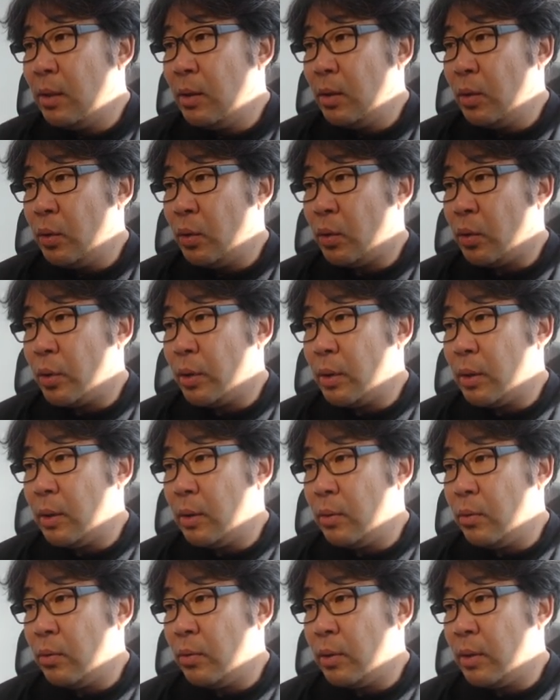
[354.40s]
이렇게
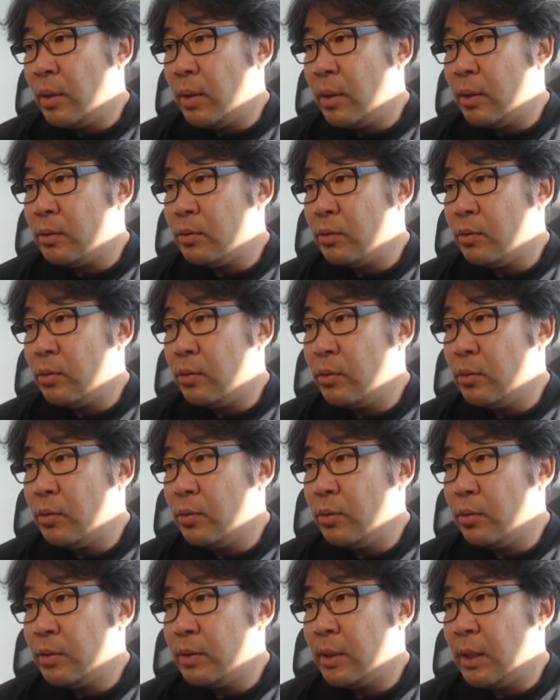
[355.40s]
이렇게 해가지고
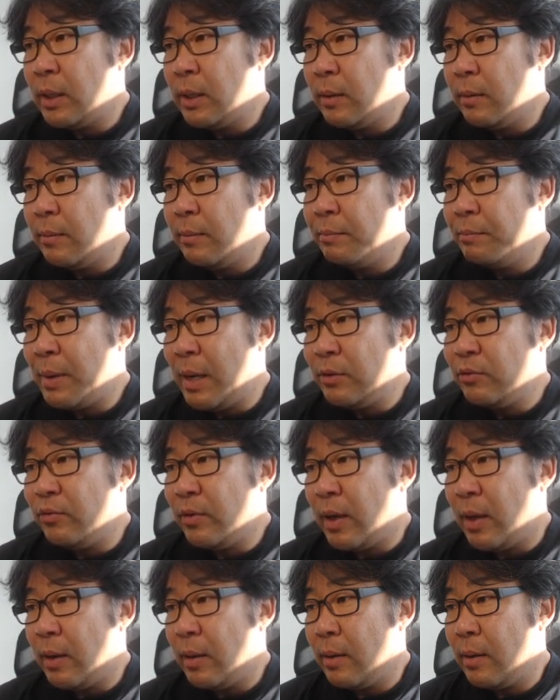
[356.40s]
그냥 방두
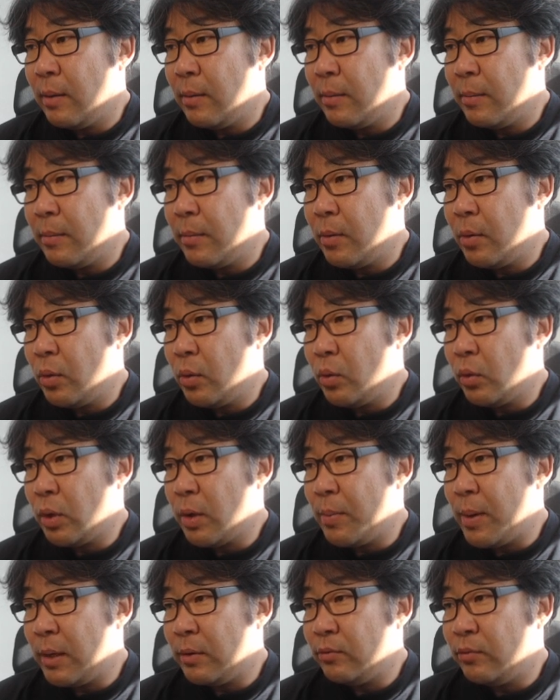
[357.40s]
개, 이렇게
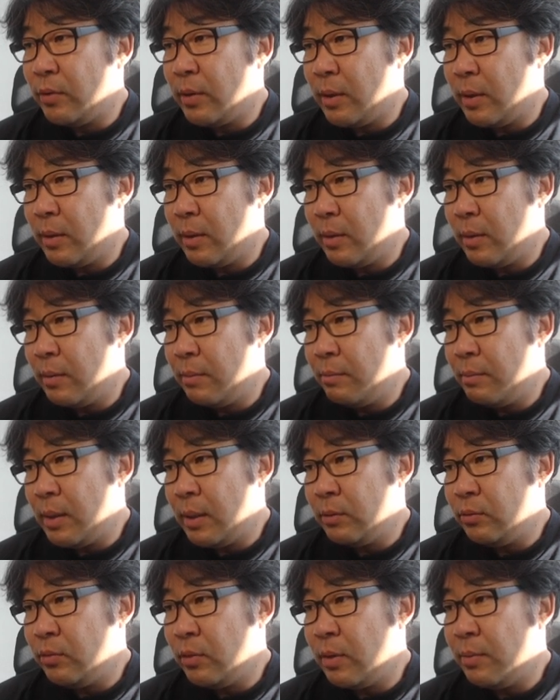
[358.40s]
방두 개,
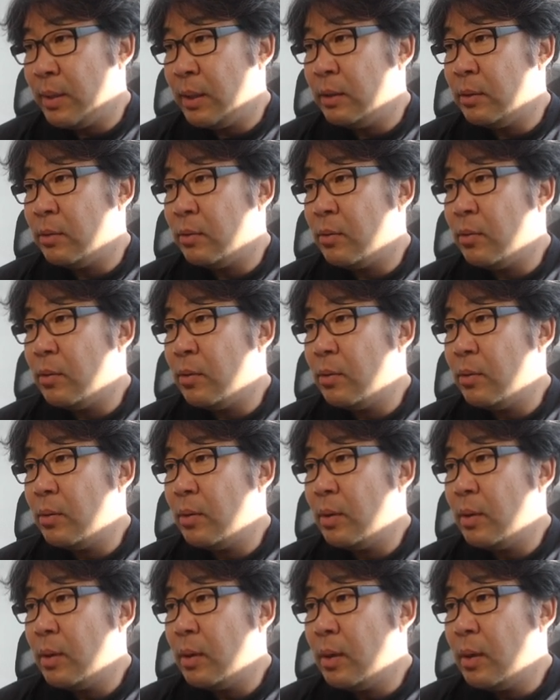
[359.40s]
방두개 만들고
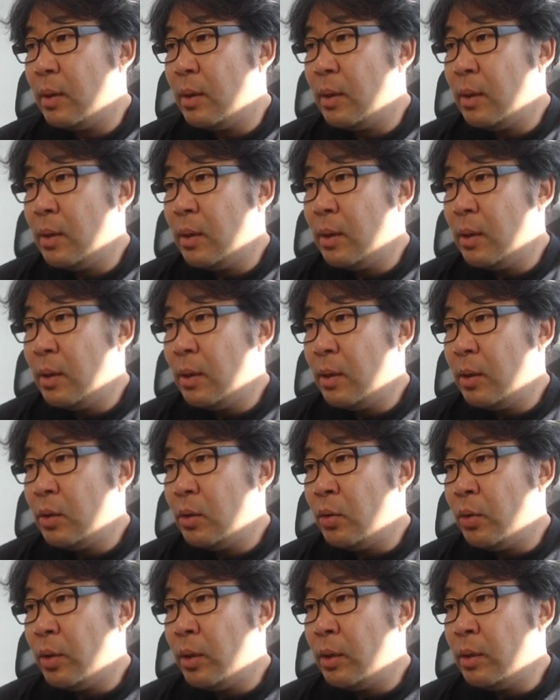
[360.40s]

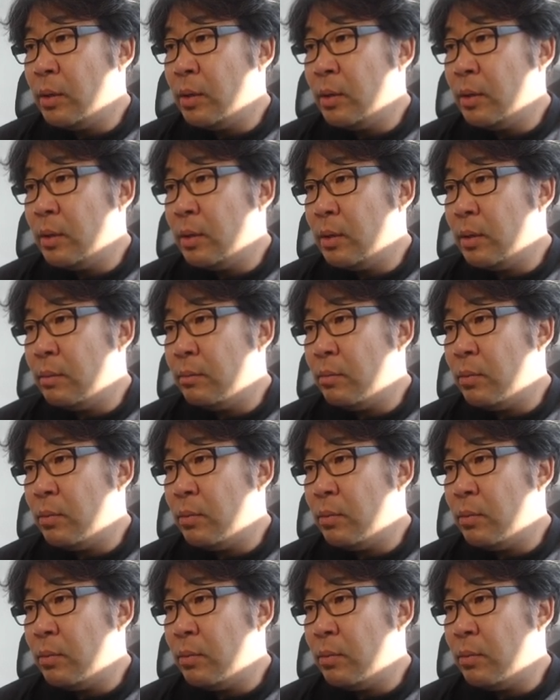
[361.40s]
여기는